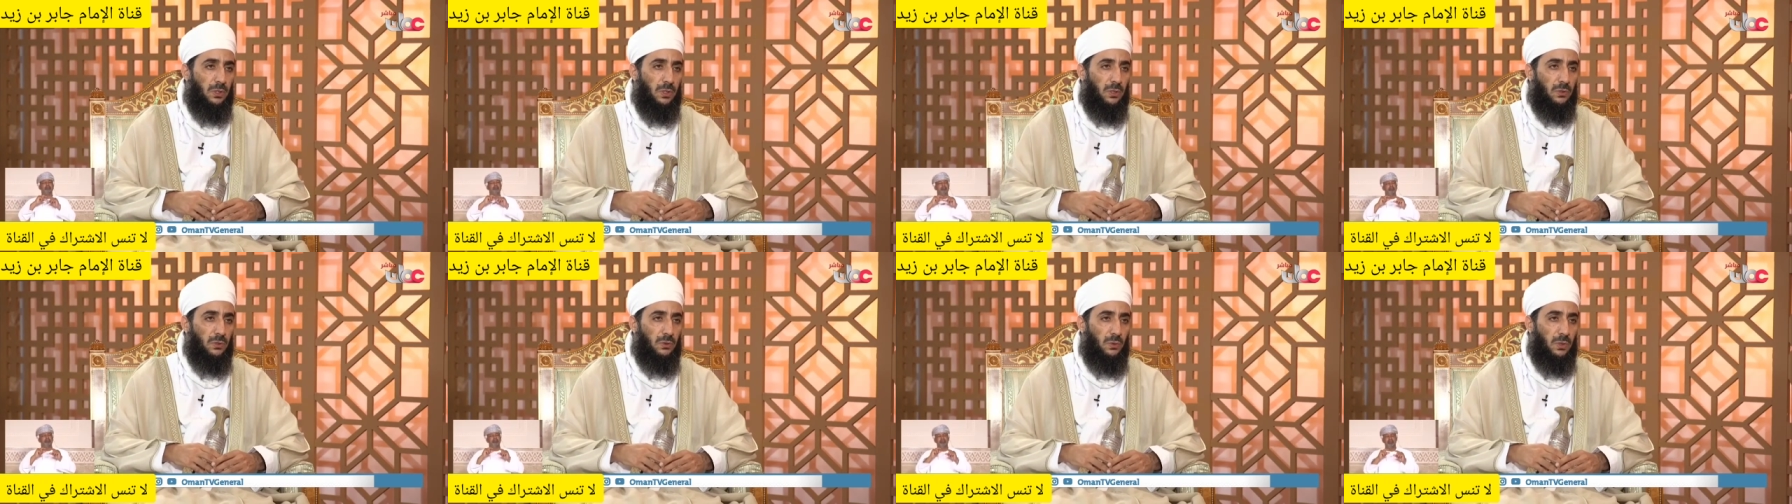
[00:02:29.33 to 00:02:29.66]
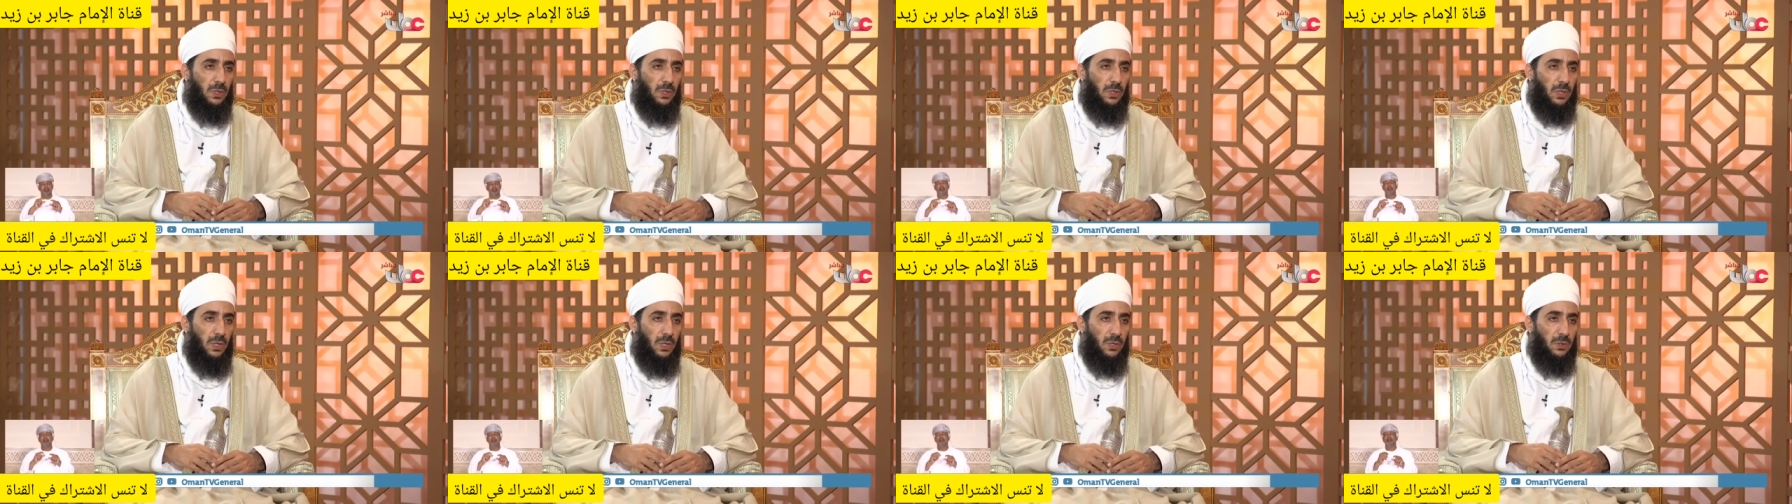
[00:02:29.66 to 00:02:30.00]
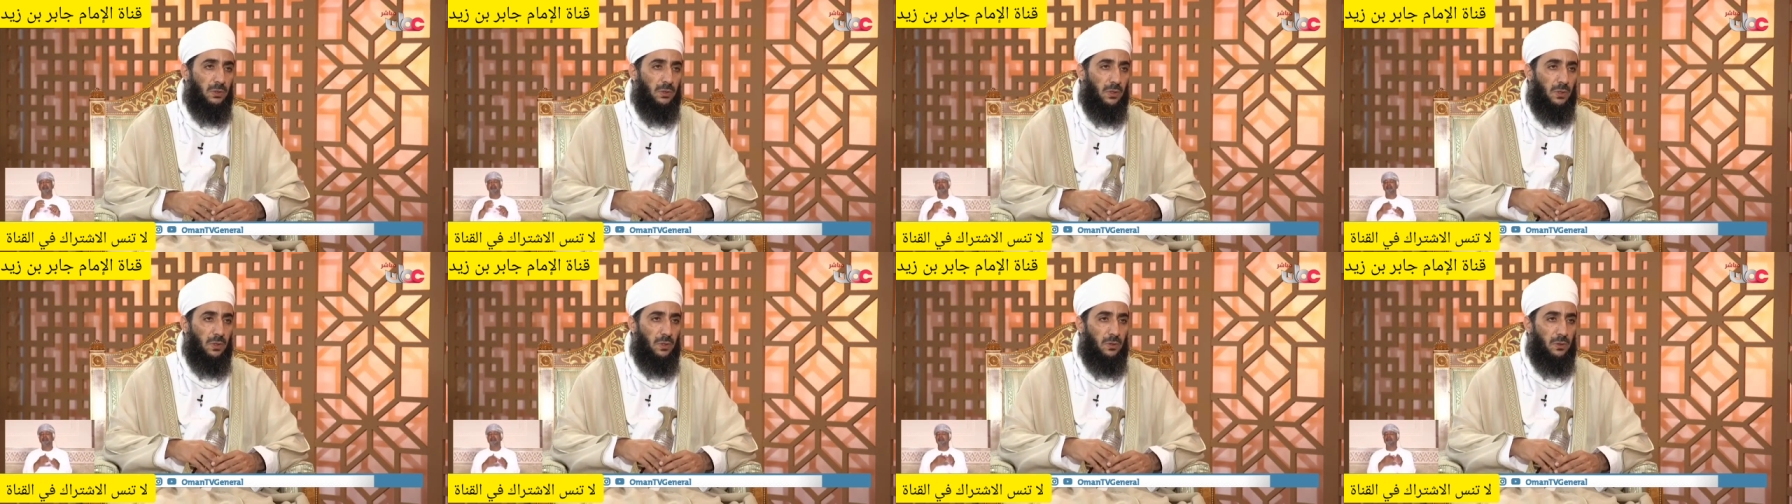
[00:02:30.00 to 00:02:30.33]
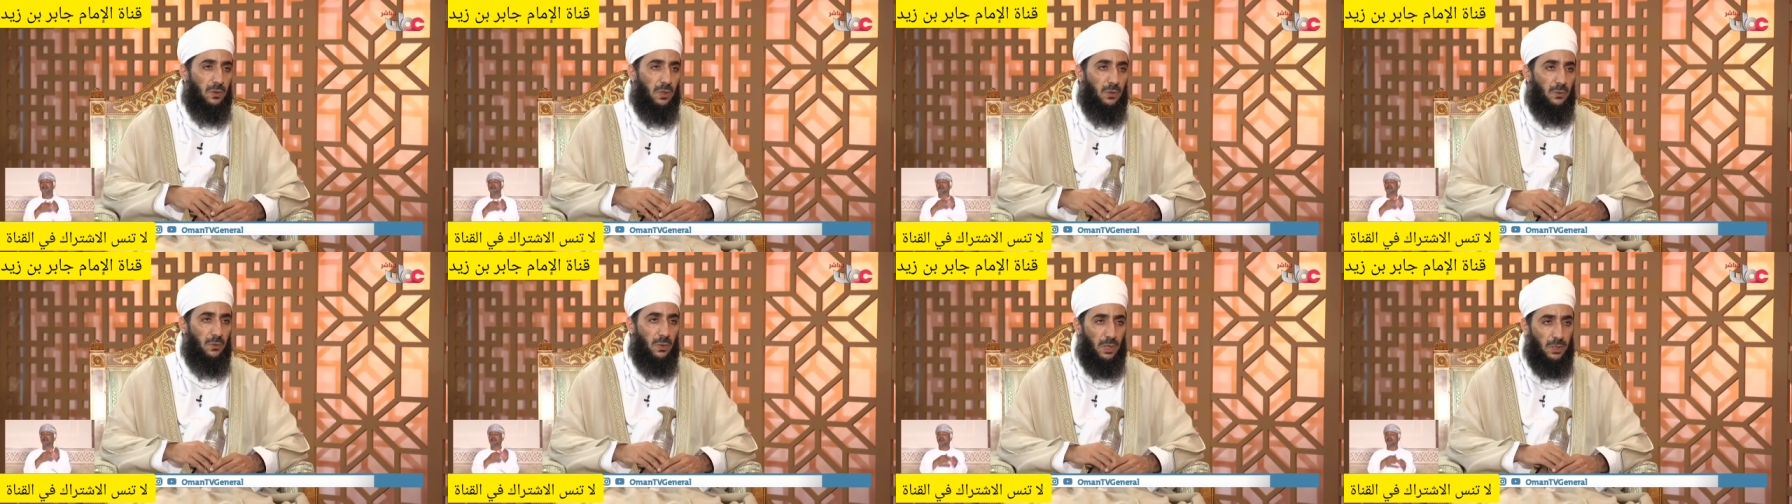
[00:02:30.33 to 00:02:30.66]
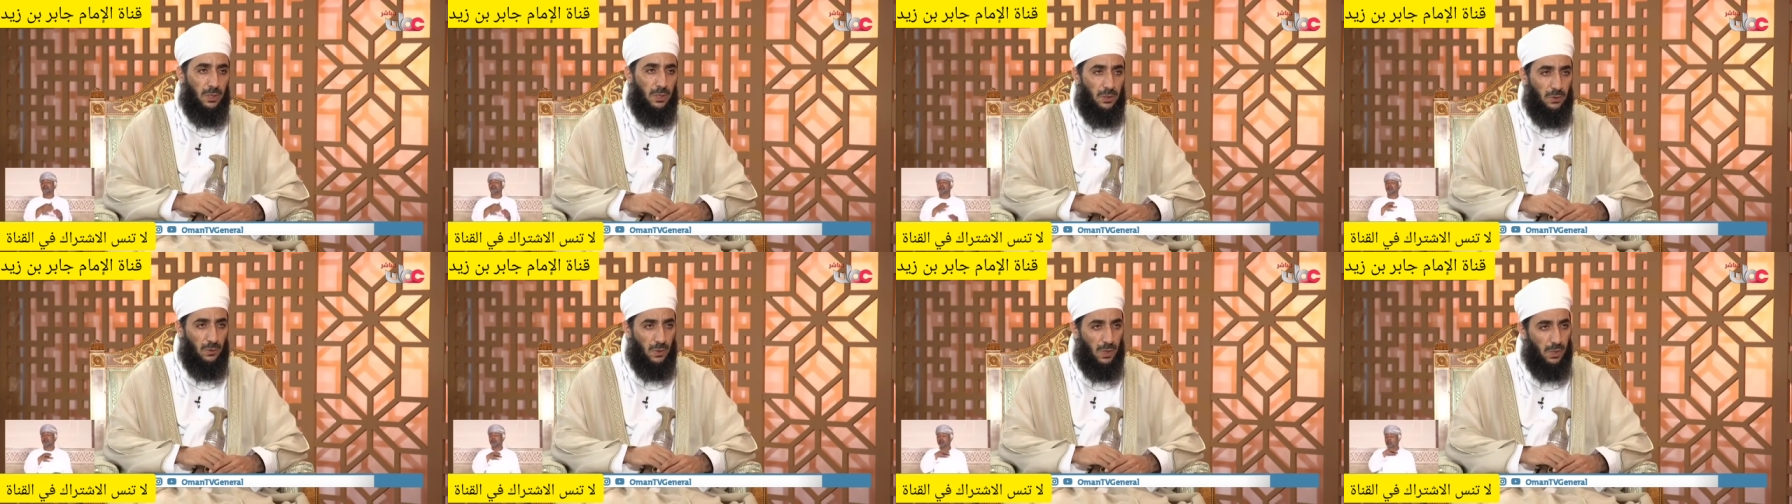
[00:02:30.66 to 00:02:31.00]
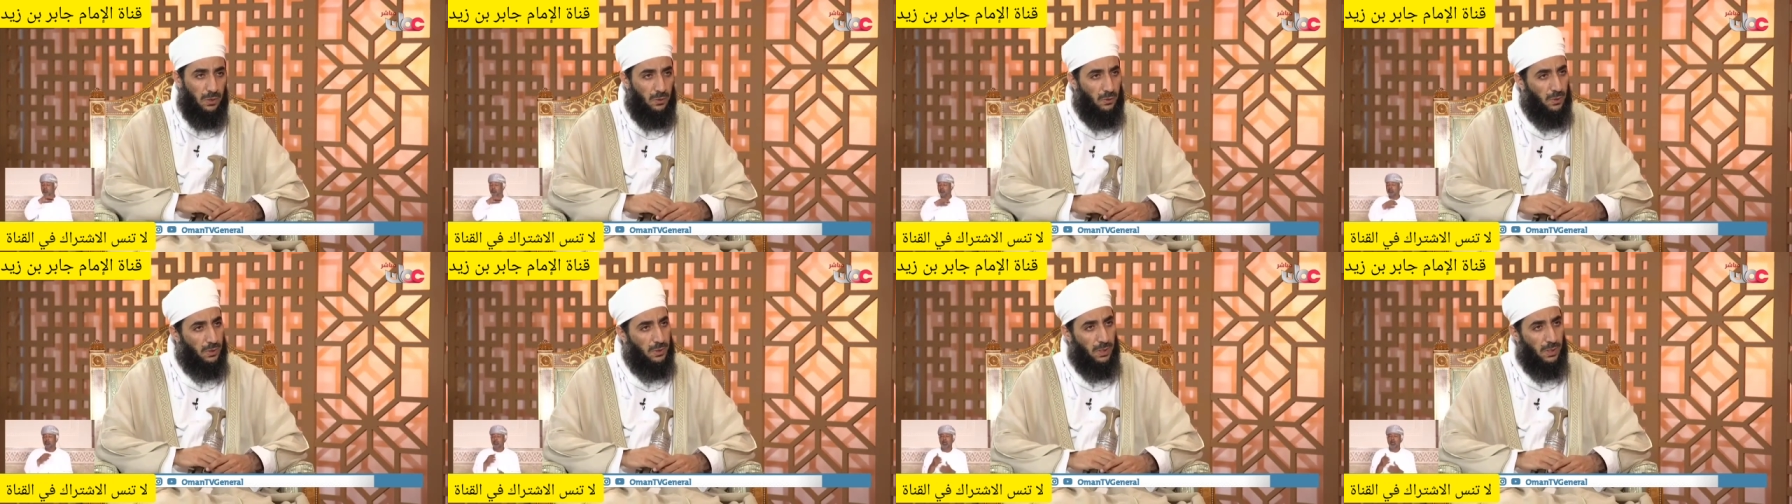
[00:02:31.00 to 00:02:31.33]
رسول الله صلى الله عليه
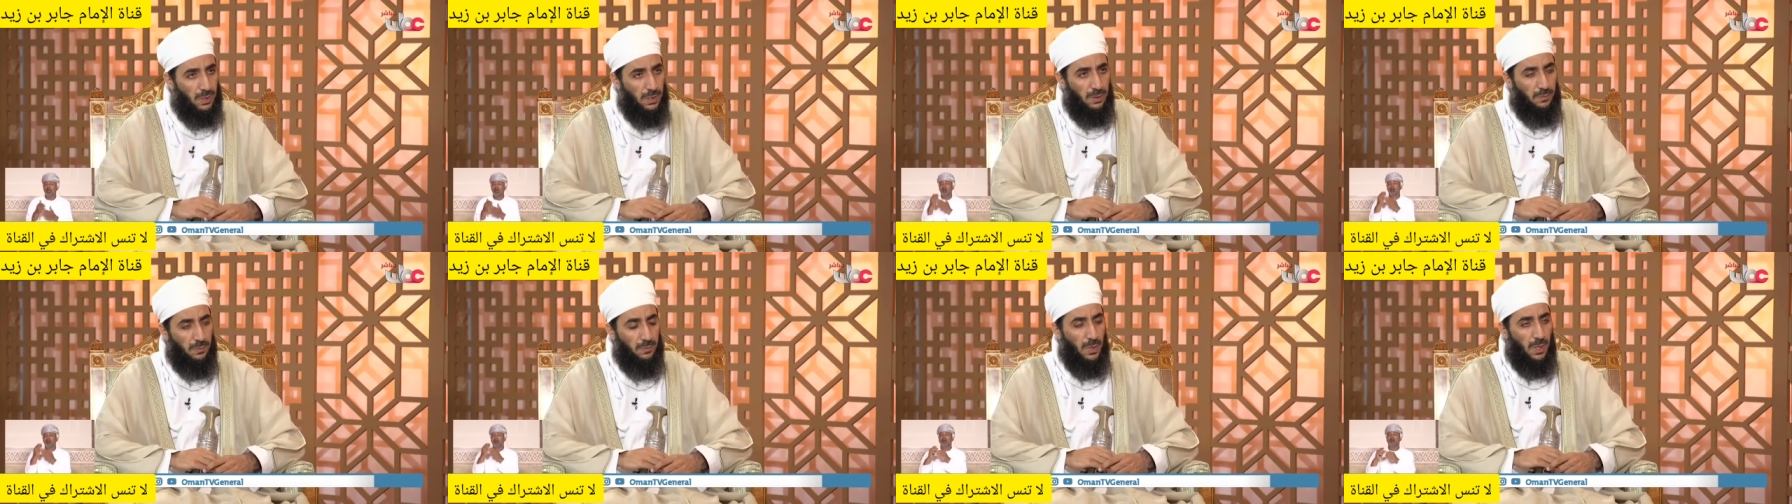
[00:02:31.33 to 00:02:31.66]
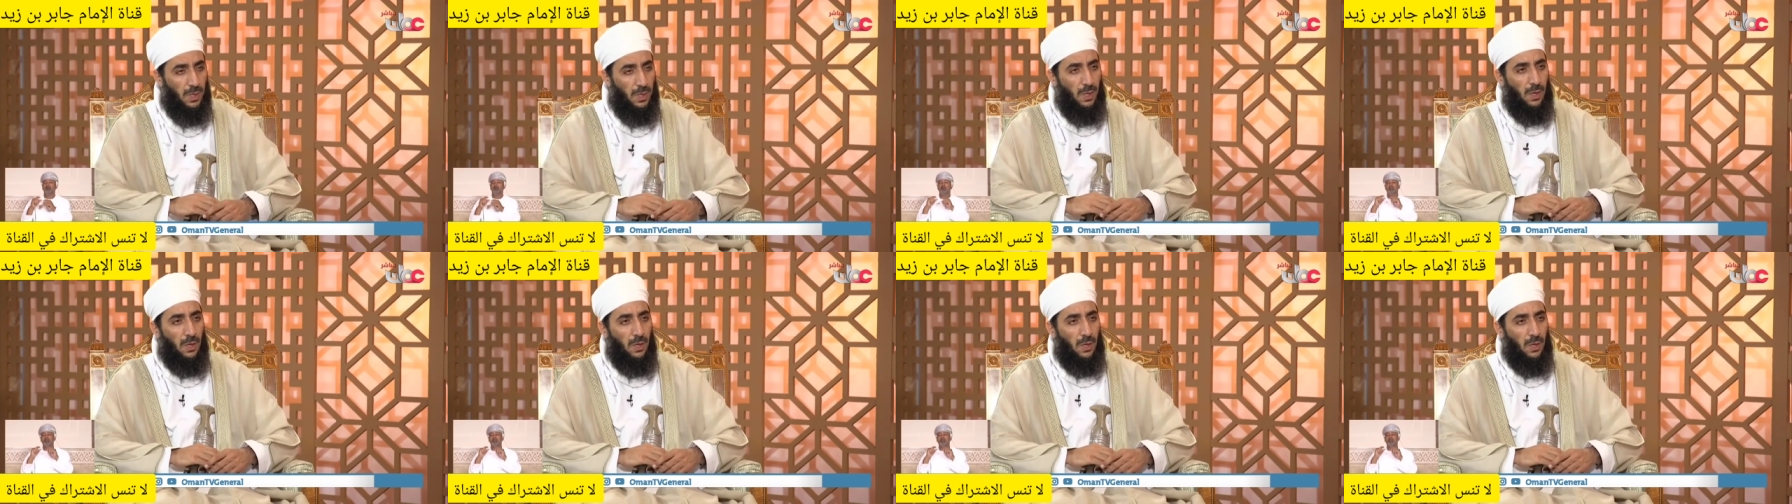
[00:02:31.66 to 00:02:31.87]
واله وسلم